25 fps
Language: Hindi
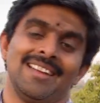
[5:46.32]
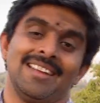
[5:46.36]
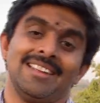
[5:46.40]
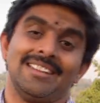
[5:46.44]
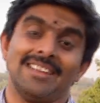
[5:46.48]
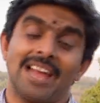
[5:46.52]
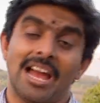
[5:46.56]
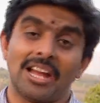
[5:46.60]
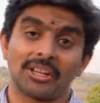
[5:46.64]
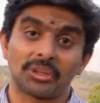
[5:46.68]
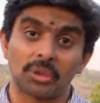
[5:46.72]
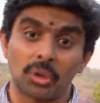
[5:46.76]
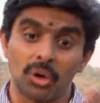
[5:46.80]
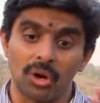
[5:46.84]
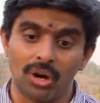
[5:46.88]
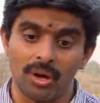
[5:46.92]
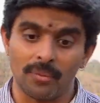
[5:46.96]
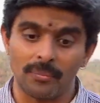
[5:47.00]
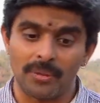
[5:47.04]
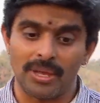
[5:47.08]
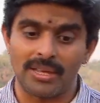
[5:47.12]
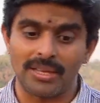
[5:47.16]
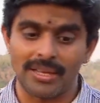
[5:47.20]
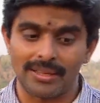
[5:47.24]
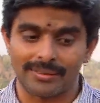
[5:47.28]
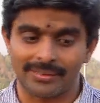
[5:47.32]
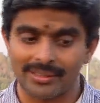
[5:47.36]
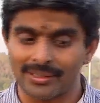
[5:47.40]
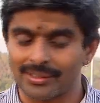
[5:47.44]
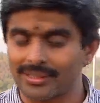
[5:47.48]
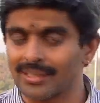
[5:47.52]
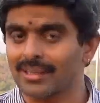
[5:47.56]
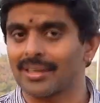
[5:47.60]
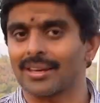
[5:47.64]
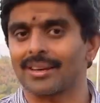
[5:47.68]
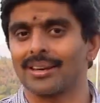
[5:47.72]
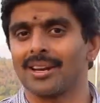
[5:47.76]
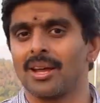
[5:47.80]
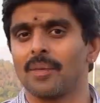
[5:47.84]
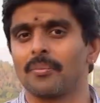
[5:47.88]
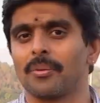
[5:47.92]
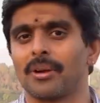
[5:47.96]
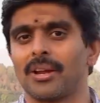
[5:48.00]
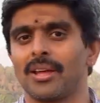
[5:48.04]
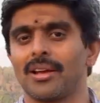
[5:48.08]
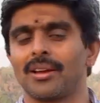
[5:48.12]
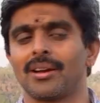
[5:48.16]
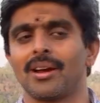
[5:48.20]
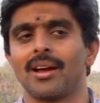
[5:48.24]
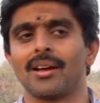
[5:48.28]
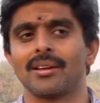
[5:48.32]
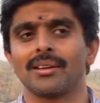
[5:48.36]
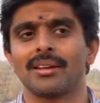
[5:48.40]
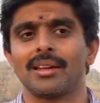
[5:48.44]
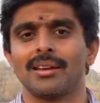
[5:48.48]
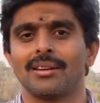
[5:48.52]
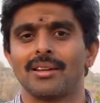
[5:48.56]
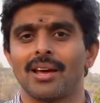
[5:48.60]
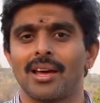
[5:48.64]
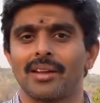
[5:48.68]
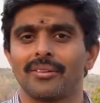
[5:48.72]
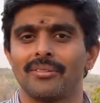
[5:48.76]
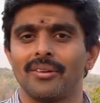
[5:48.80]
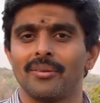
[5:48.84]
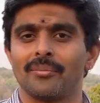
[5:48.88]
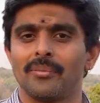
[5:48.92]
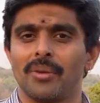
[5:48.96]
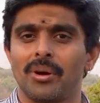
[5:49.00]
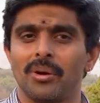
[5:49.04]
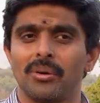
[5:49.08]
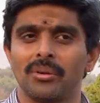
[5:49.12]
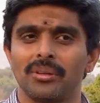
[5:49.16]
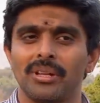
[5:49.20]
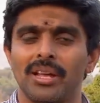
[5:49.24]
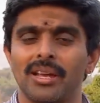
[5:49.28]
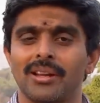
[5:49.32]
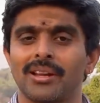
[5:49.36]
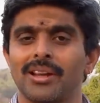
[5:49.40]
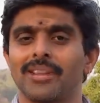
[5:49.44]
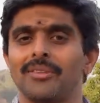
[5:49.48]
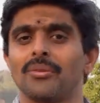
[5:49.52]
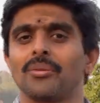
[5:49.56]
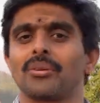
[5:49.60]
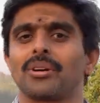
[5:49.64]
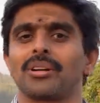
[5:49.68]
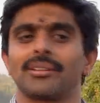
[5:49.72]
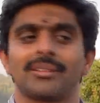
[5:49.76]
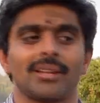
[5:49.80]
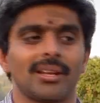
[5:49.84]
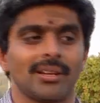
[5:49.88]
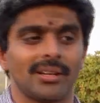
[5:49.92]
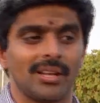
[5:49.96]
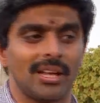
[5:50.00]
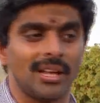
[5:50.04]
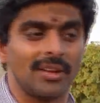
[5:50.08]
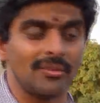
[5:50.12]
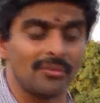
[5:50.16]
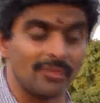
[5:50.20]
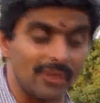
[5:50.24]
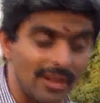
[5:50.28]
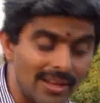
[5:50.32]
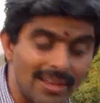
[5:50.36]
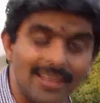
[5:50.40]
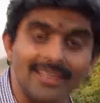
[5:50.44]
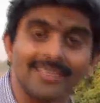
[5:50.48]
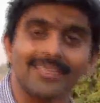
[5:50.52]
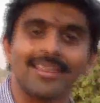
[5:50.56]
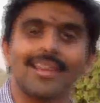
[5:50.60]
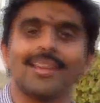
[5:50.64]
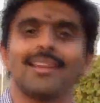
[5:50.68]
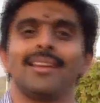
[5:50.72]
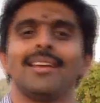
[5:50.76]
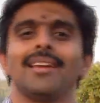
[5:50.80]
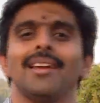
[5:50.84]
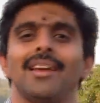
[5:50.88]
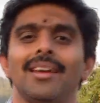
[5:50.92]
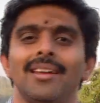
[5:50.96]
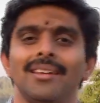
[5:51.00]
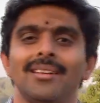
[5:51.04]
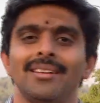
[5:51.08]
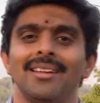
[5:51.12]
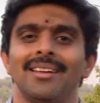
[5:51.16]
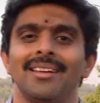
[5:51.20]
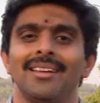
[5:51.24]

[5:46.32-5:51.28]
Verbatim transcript: या तो हमें यह सिद्ध करना पड़ेगा कि डार्विन महोदय का जो कथन है वही सही है